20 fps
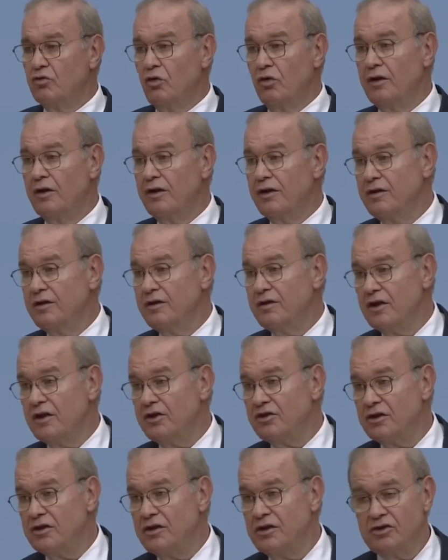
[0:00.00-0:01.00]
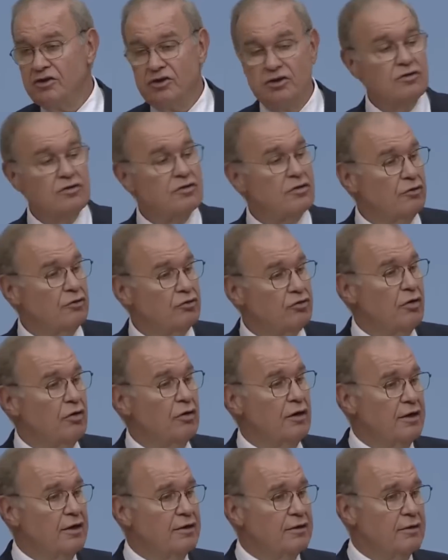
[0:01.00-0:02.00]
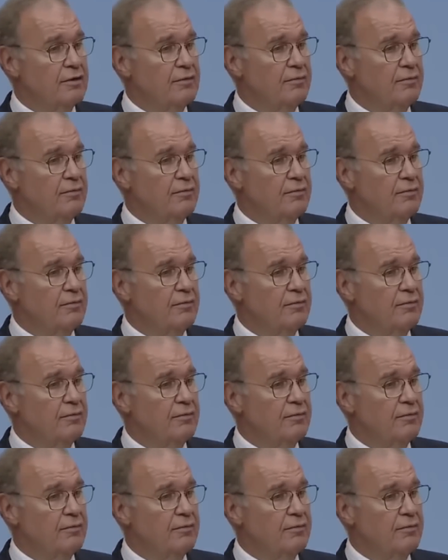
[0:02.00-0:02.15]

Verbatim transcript: doların yeşili için satıyorlar.